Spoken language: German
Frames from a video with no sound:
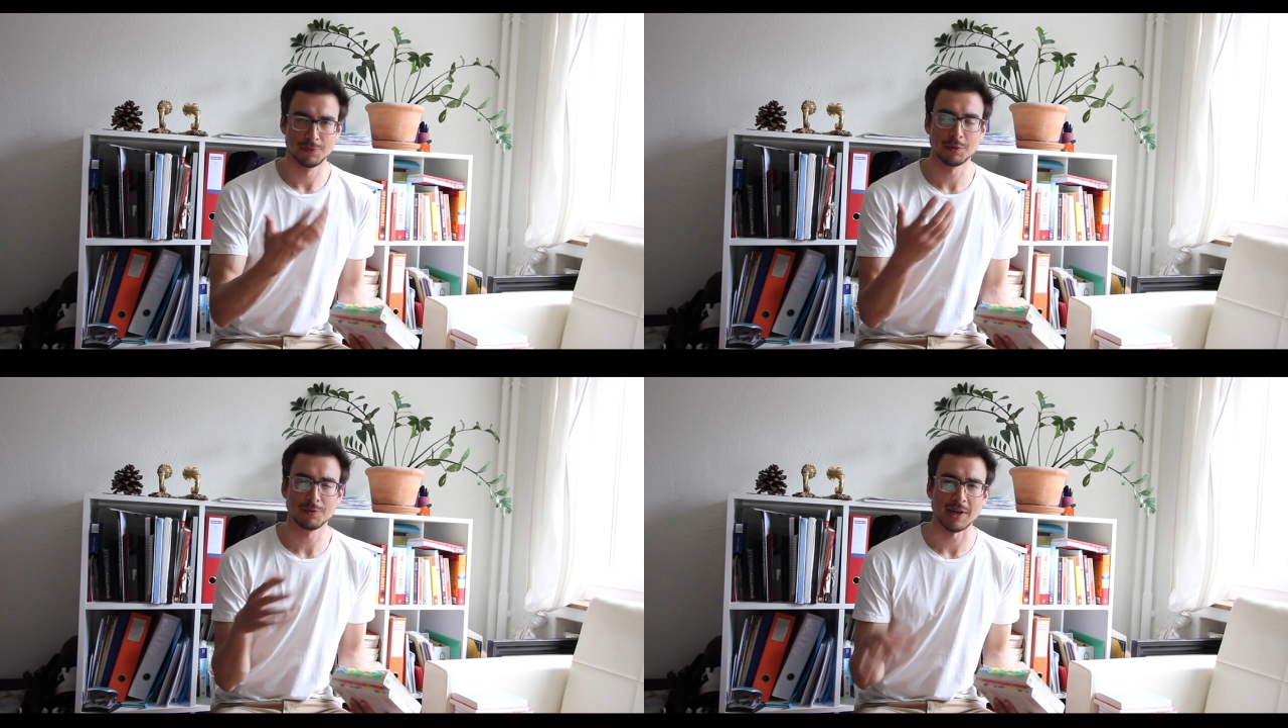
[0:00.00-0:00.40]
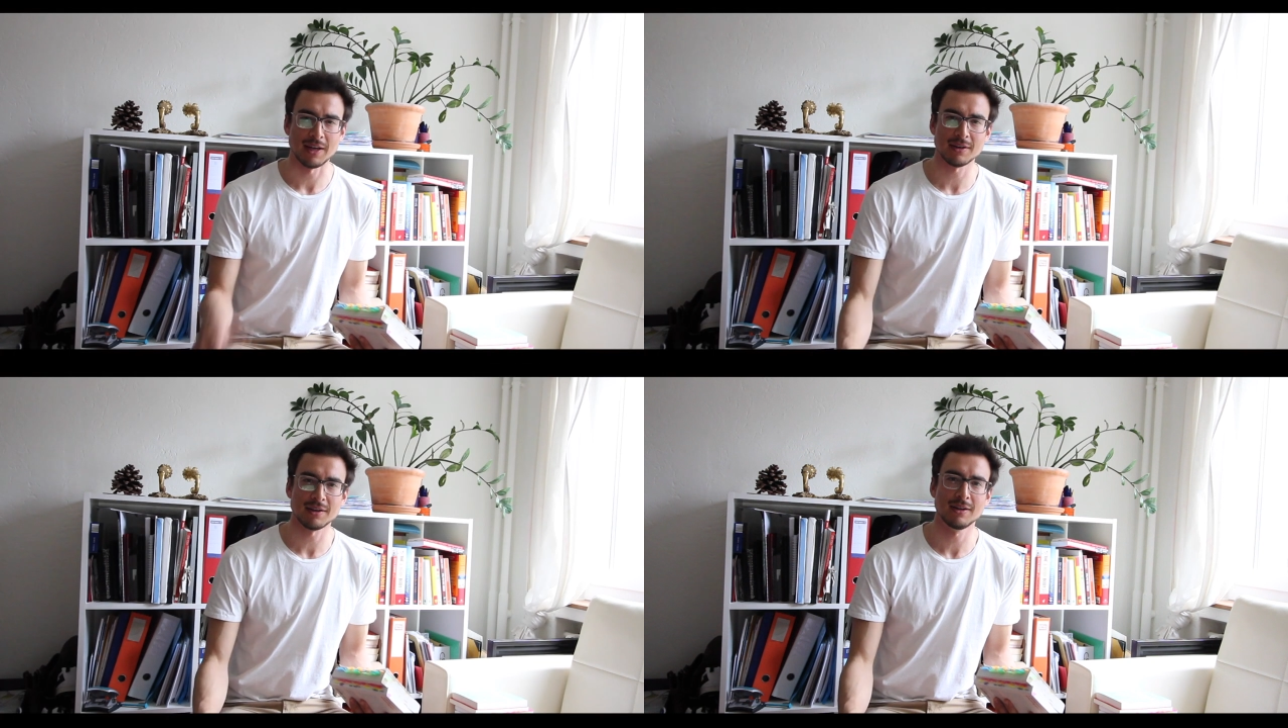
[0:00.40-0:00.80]
fünf
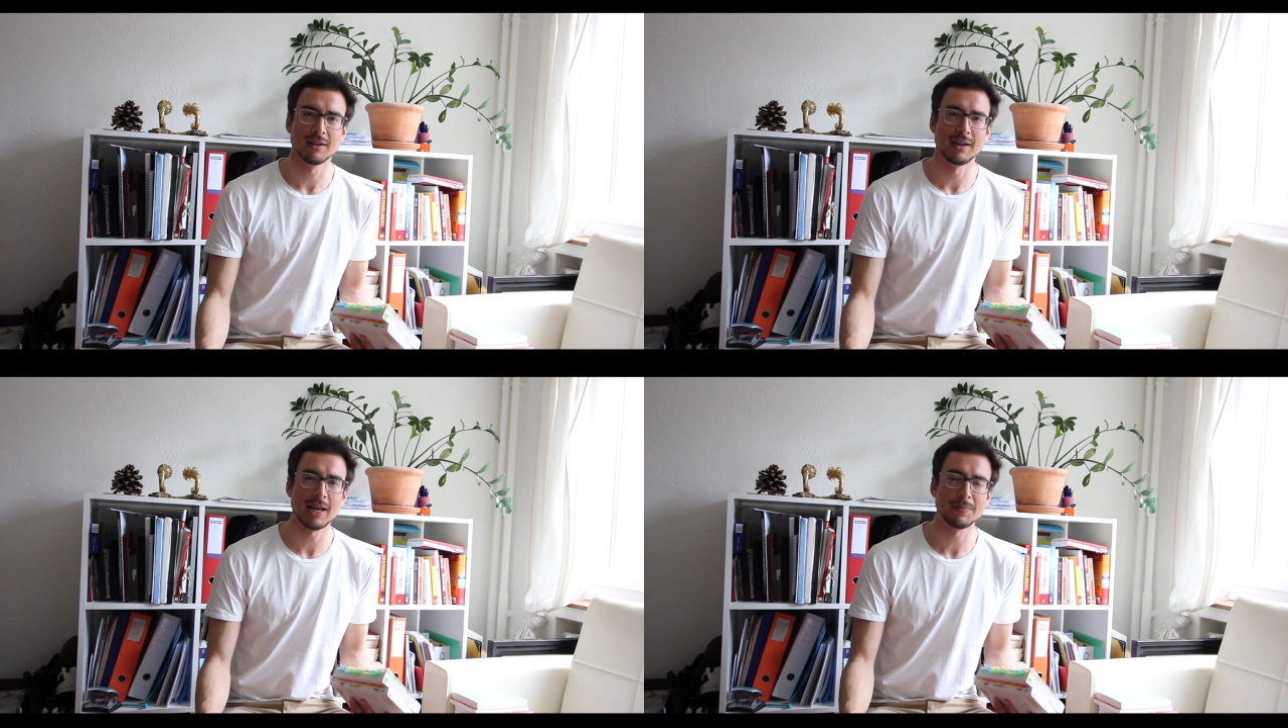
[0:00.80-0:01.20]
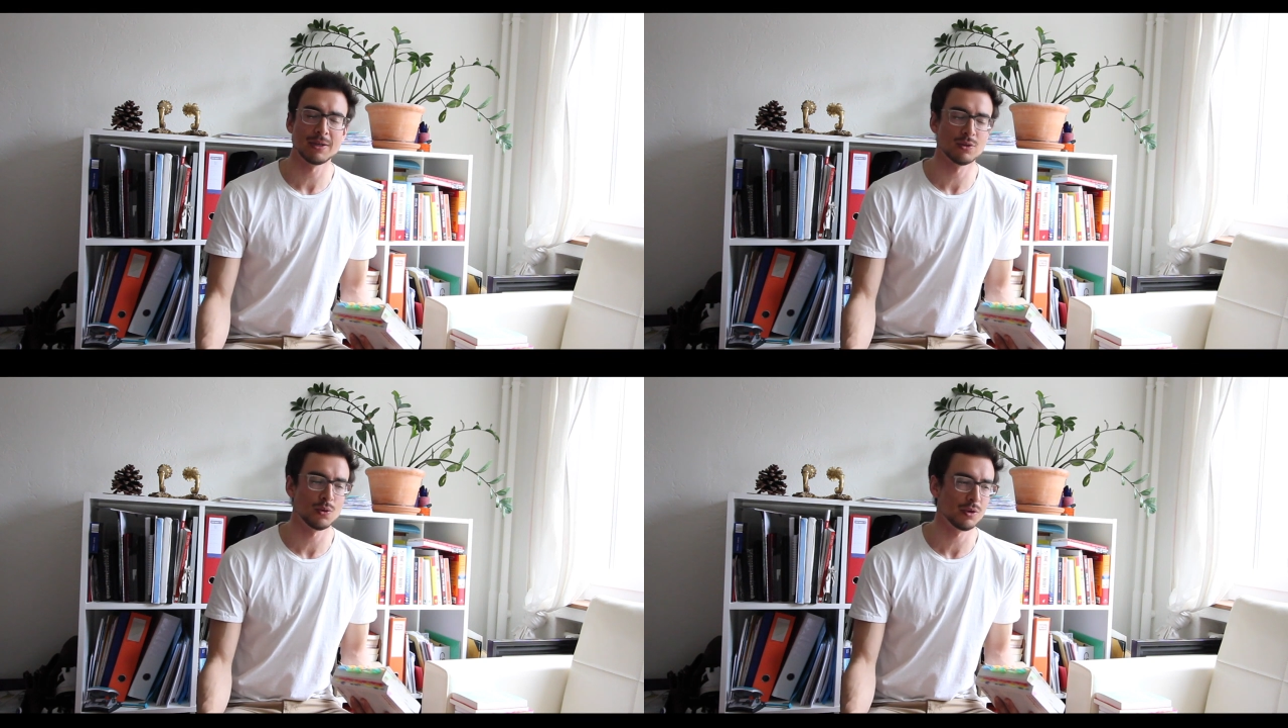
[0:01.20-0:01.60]
anderen
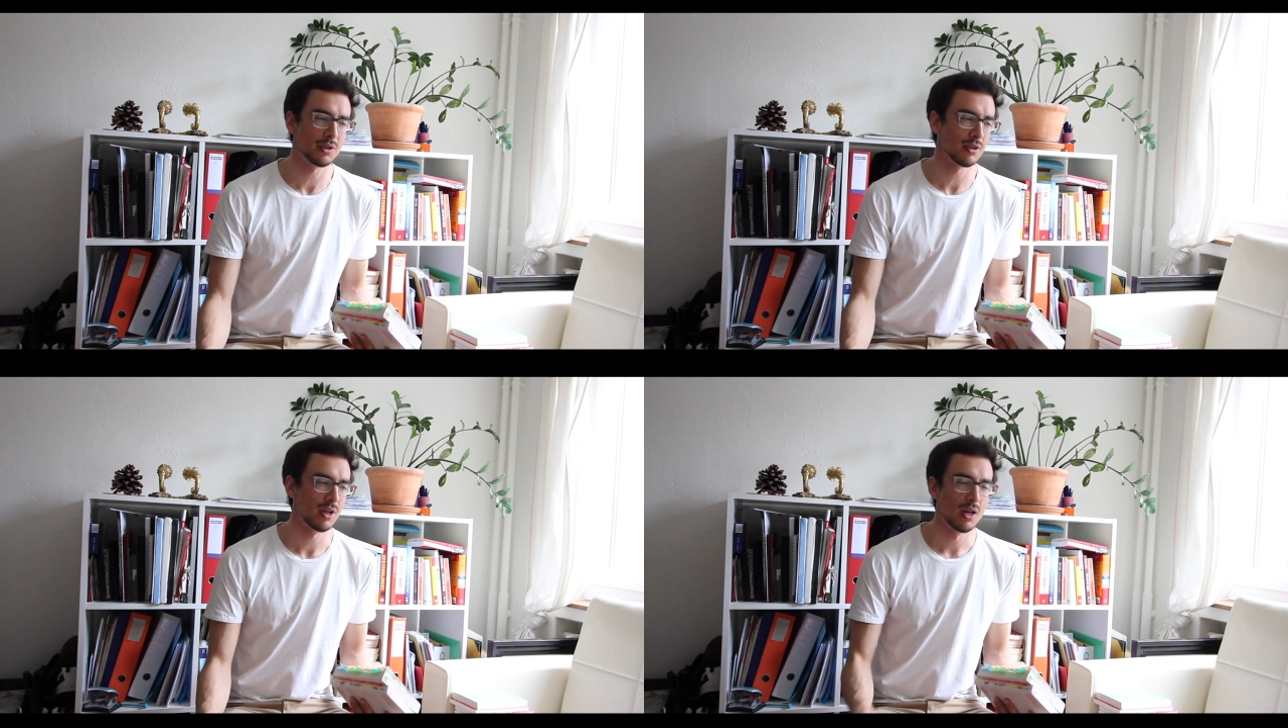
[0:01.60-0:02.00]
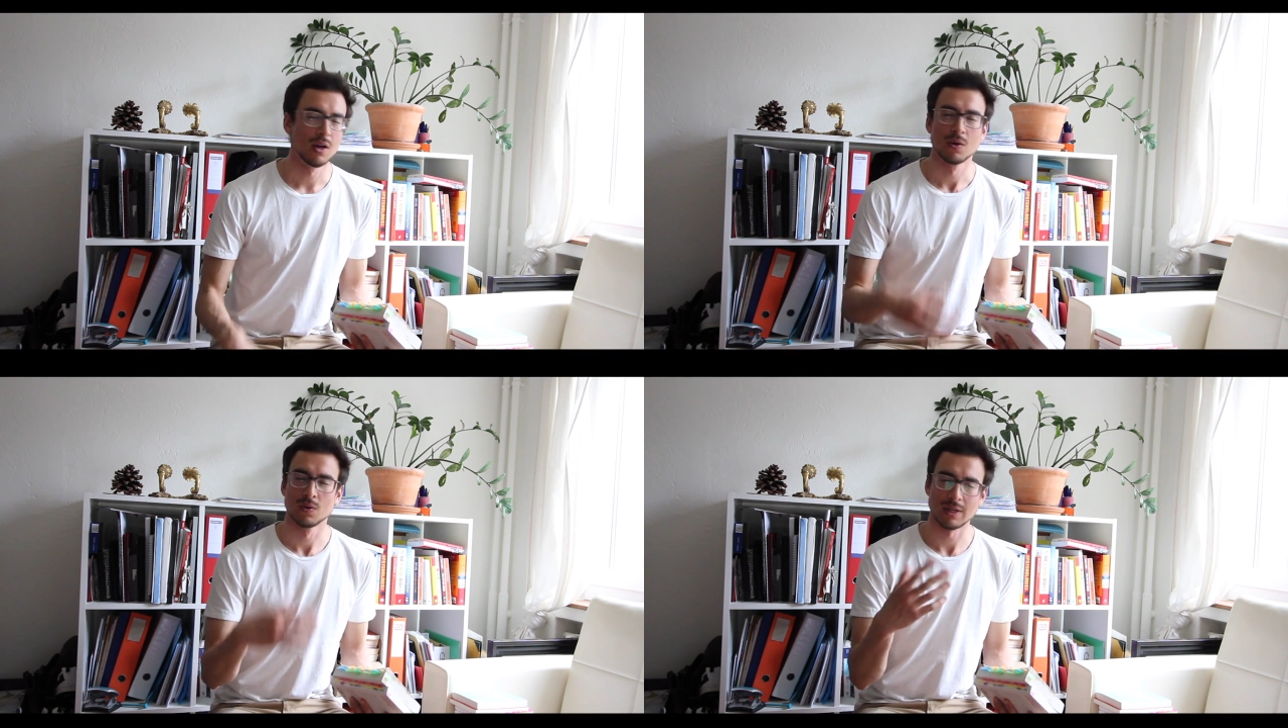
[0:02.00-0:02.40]
Lehrpersonen
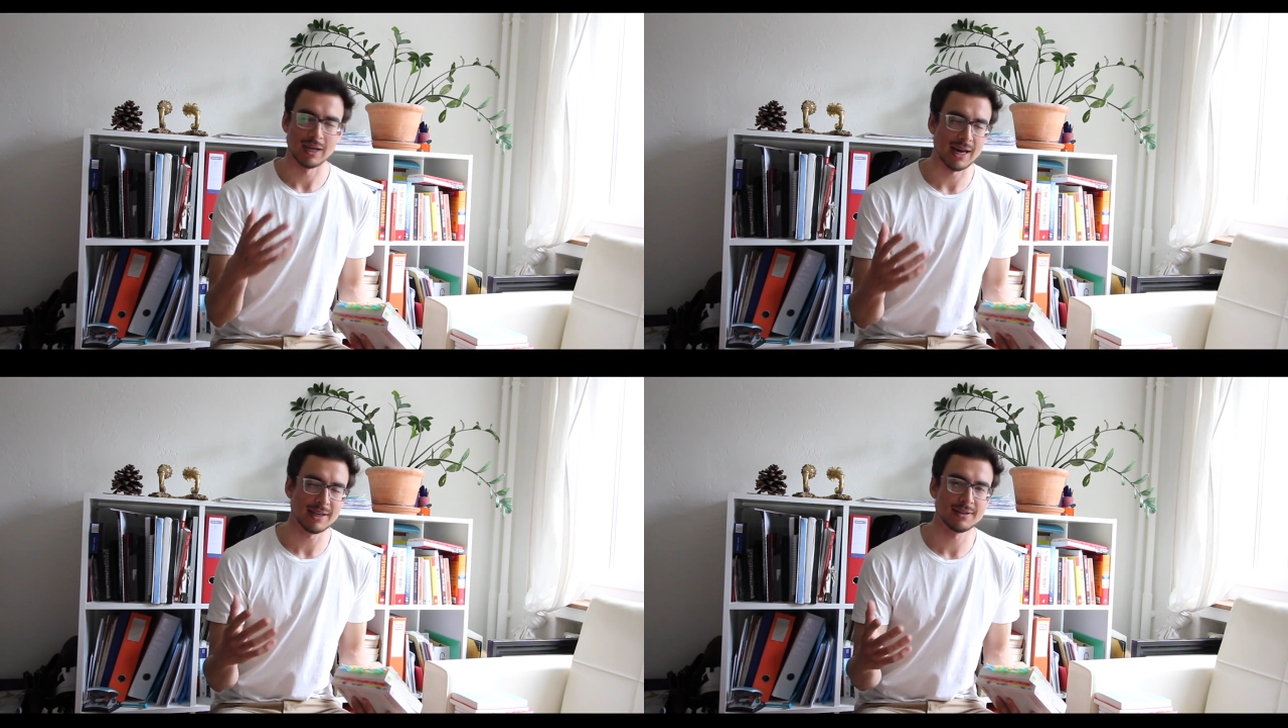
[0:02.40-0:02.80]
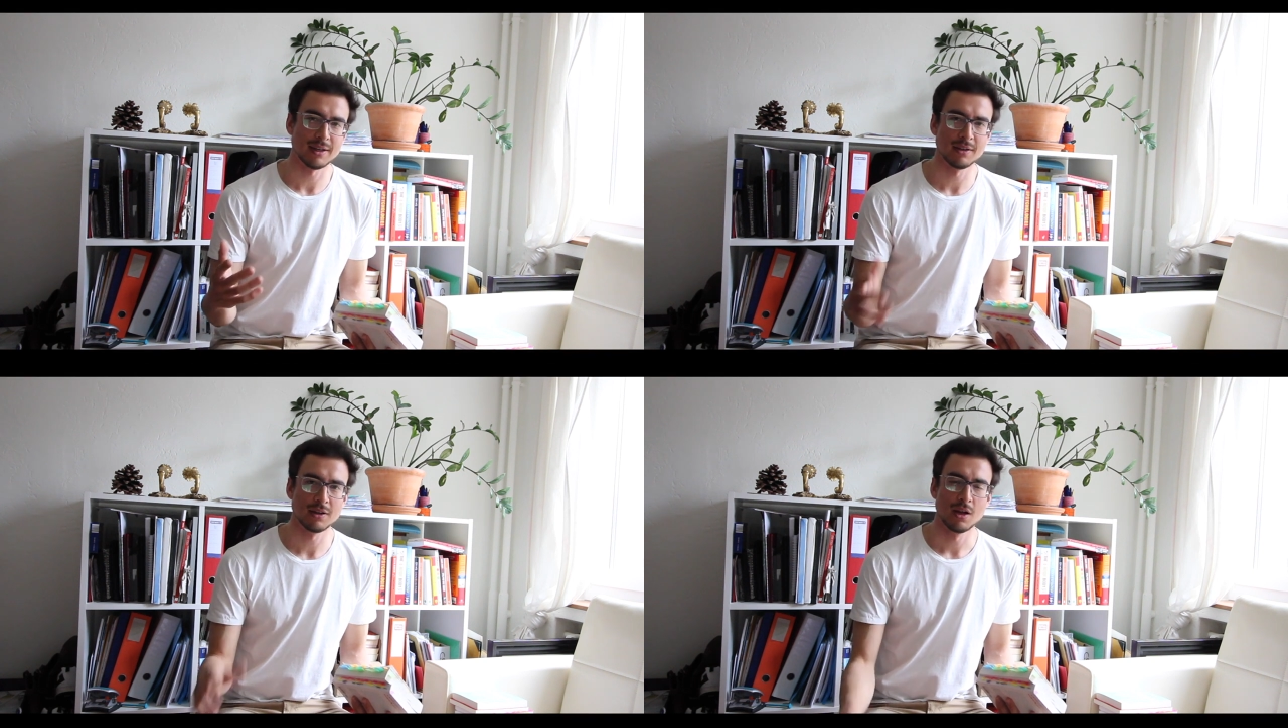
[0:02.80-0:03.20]
oder
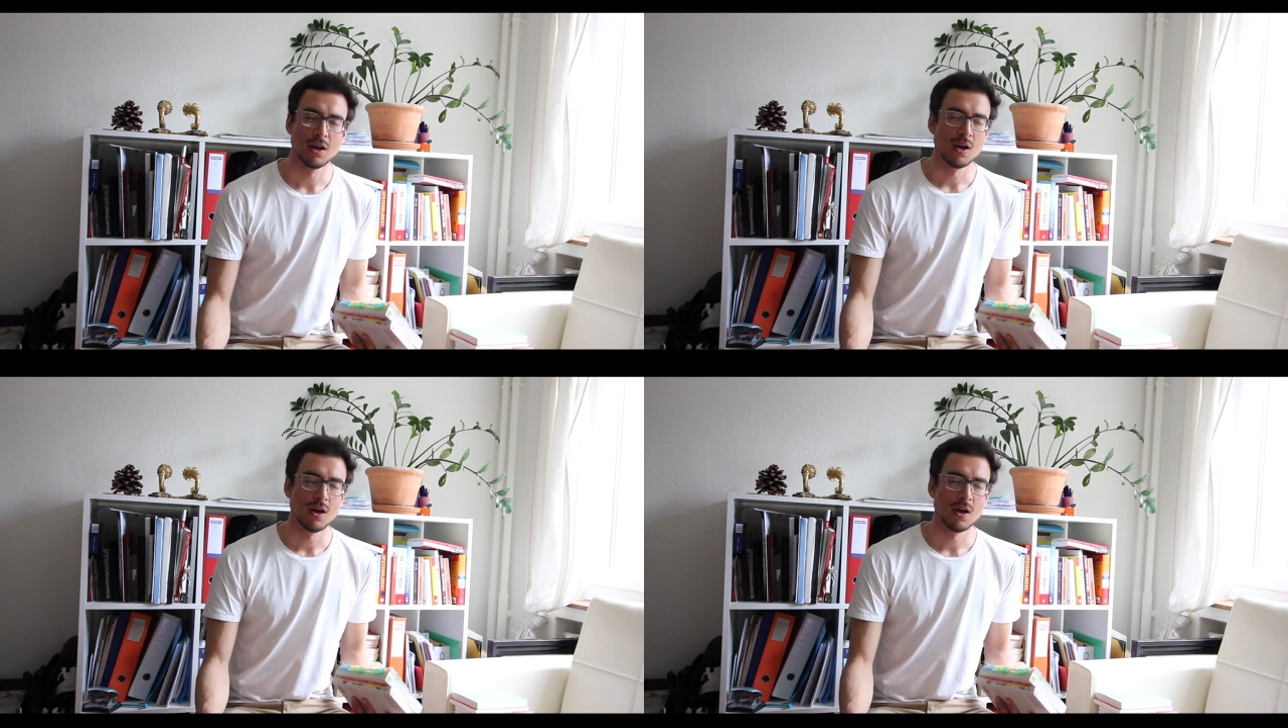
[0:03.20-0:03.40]
Leitern